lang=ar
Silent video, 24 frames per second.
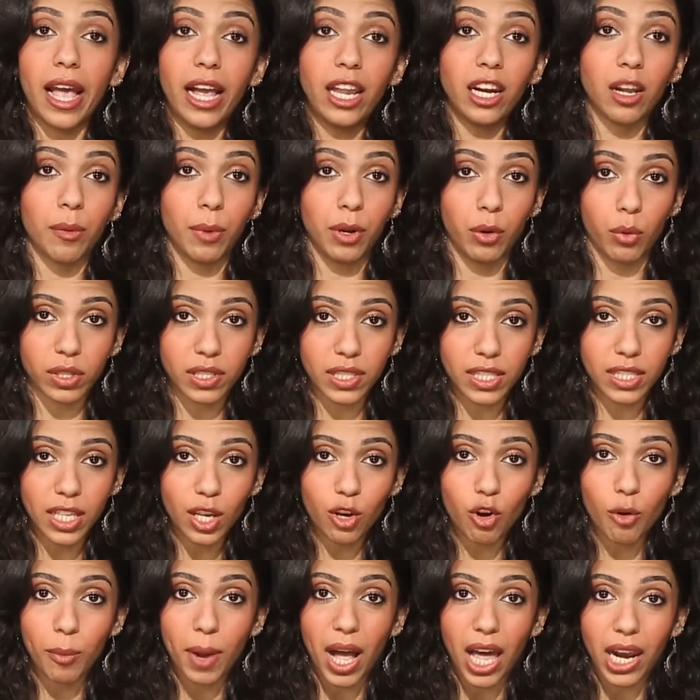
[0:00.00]
احنا
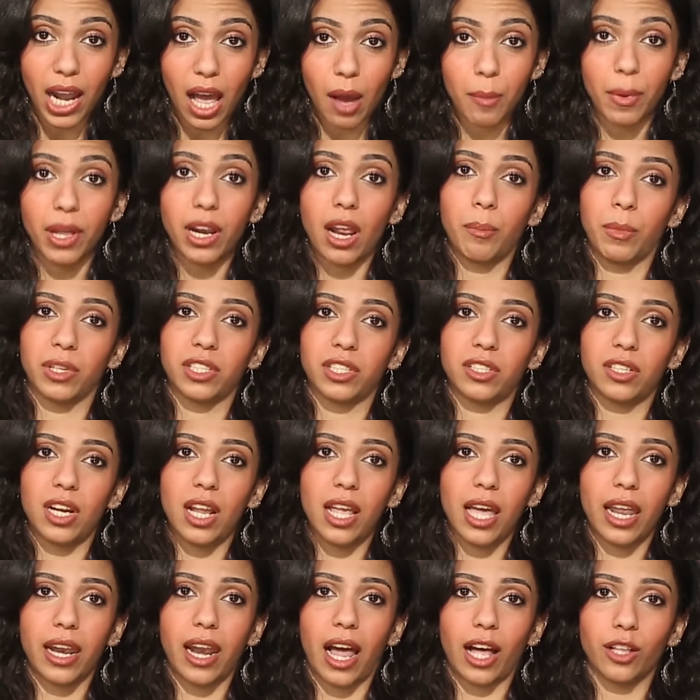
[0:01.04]
بنوصيكم على العماله
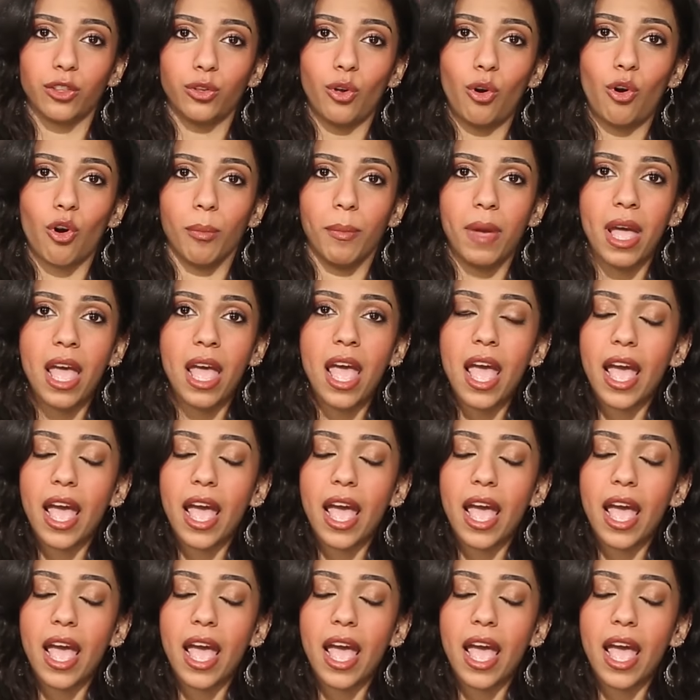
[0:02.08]
المصريه اللي عندكم